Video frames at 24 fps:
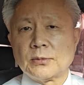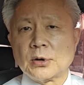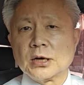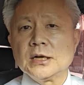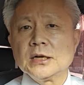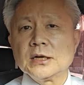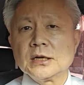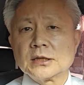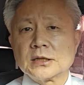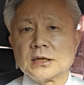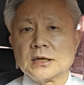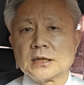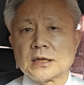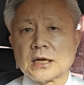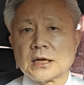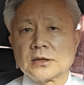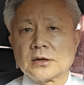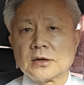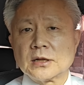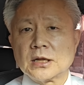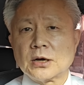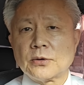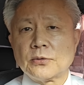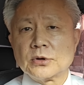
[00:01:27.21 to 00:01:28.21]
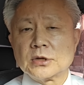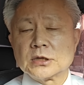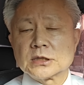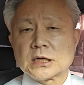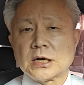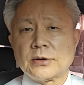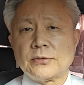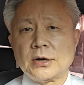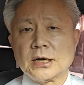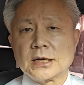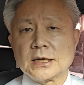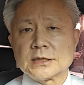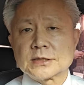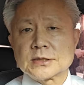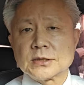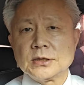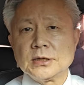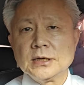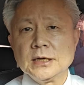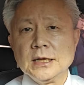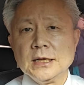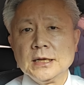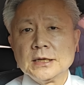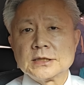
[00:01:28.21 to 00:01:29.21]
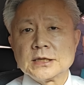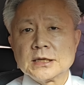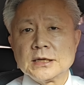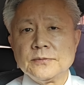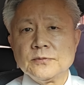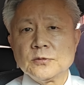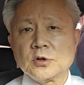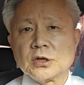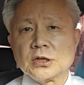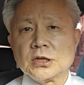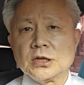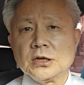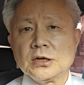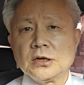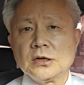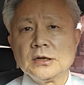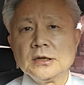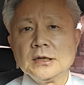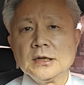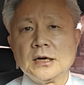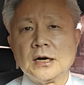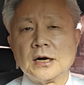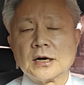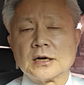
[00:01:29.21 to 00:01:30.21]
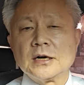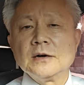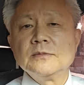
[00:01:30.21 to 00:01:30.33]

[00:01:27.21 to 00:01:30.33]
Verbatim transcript: 뭐 이런 것들이 다 드러나고 있는 상황에서 지금 드디어 어,